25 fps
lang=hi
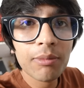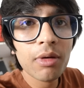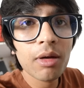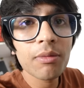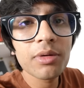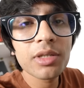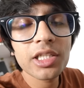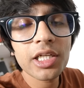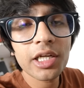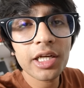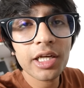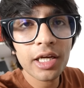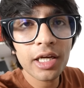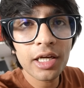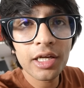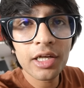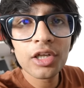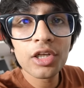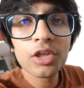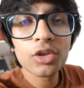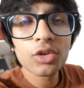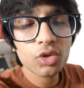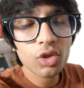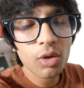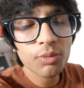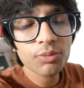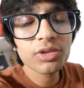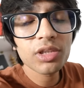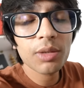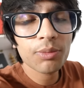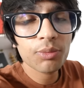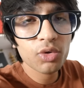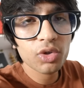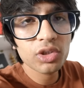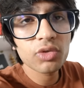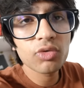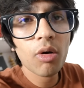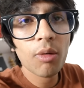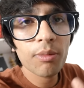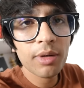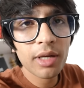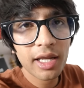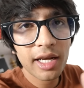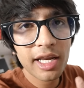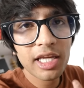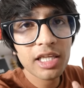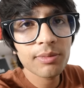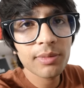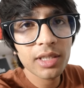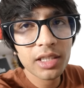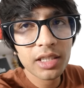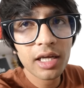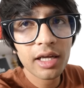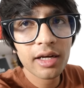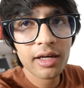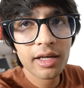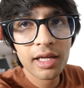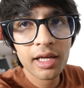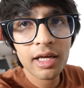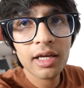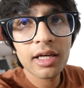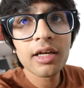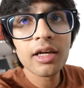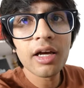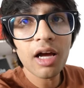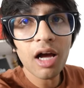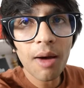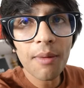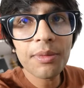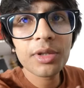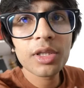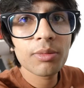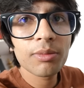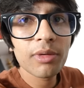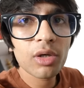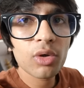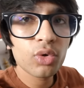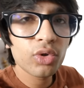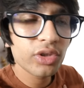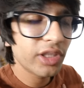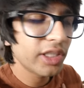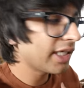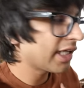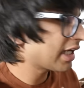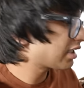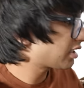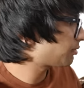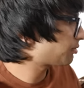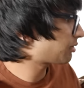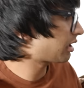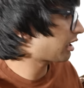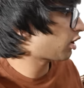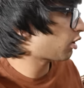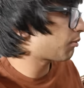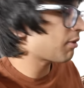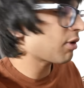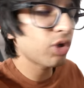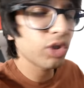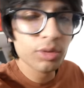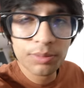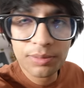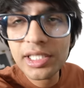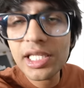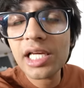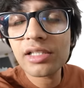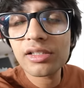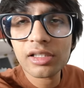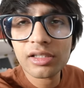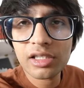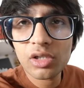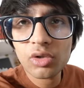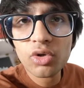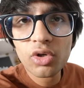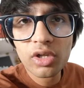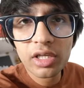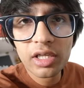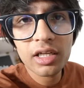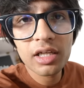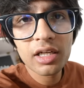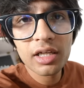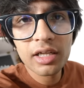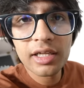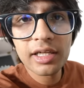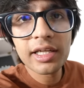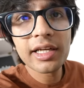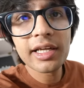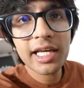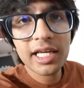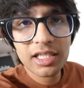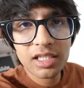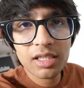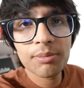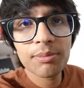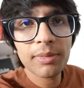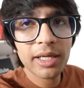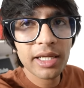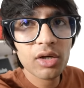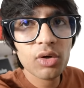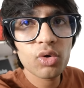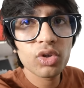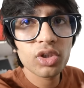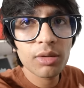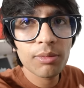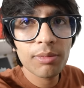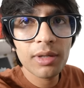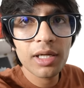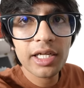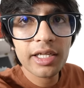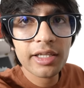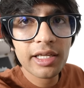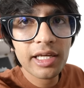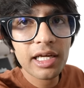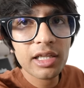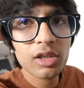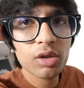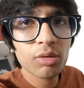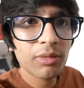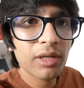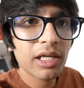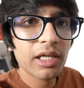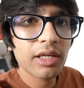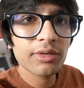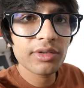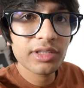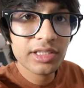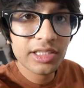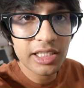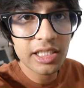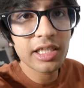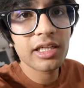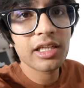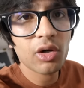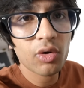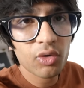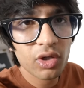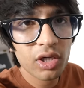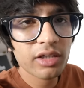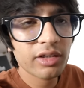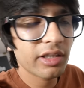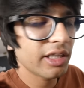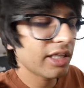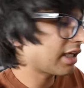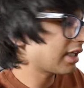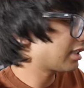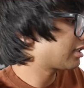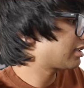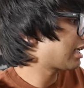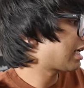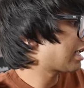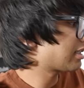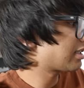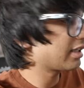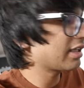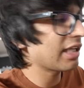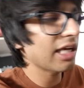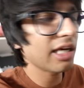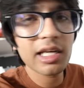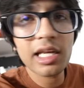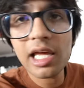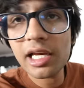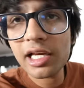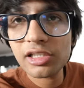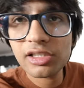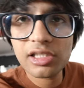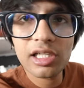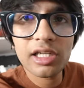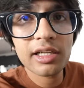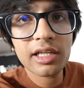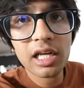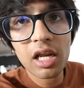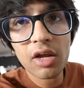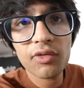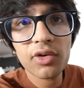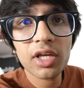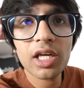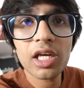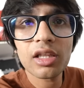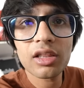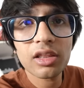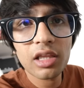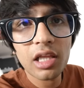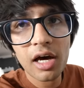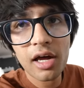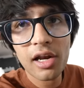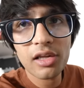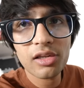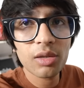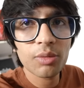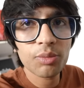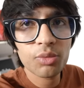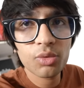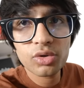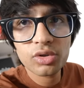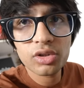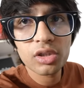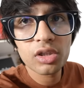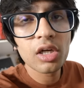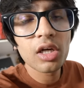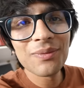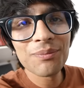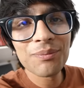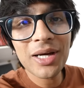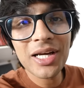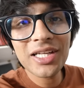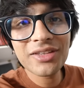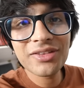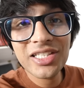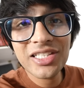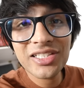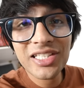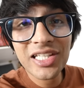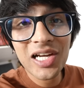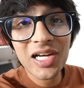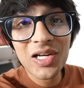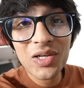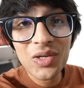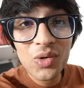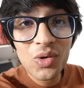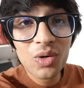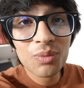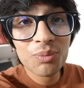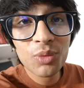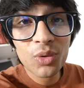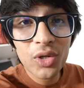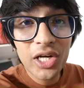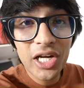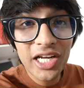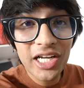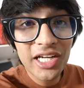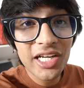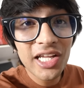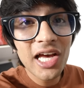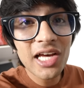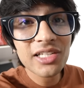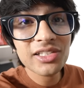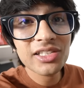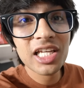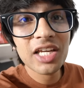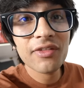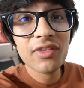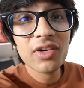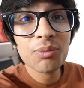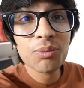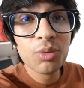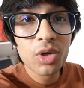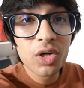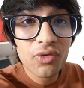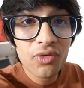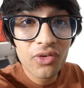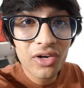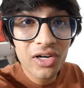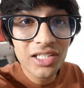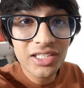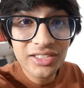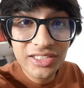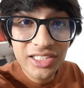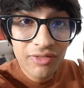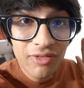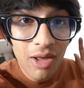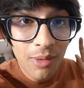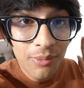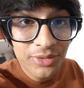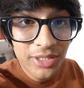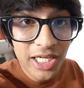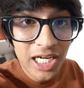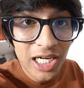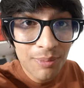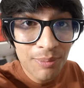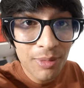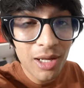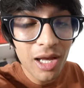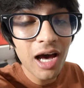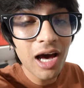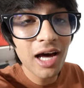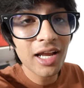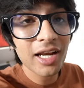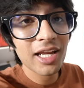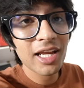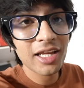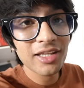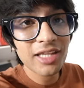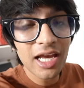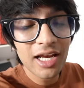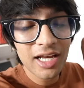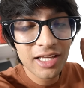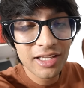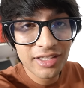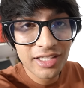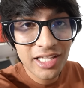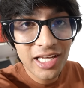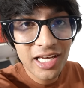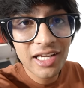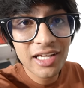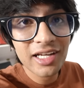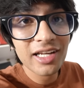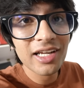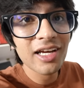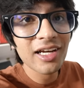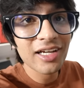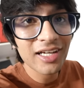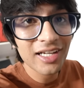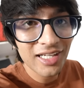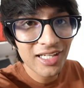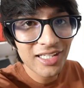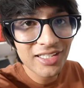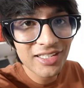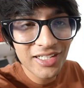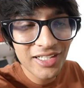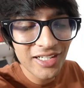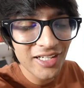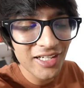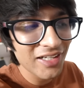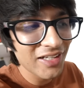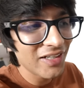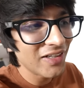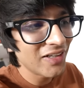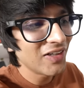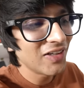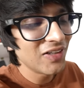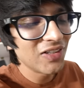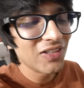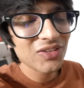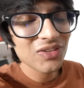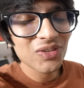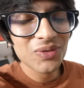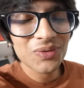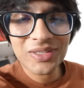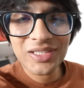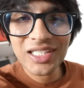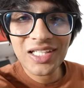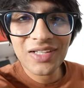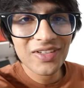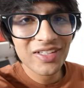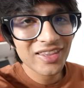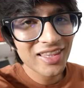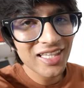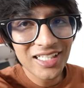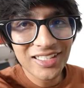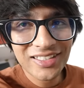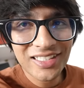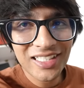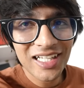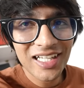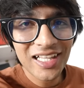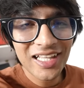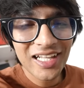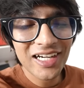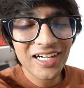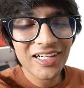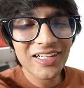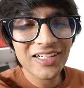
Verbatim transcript: में भी चाहिए तो हम सब कुछ वो भी अरेंजमेंट कर रहे हैं अभी तो मैं खुद ही ये सब कर रहा हूँ मैं खुद भी देख सकता हूँ क्योंकि ये सब मैंने खुद ही बिल्ड किया है तो मैं सीख रहा हूँ ना कि किस तरह से देखना है किस तरह ट्रैफिक कितना आ रहा है सब कुछ भाई इतने सारे लोग पूरे इंडिया से इवन पूरे वर्ल्ड से वेबसाइट पे आ रहे हैं जाके देख रहे हैं खरीद रहे हैं तो मतलब इतना अच्छा लग रहा है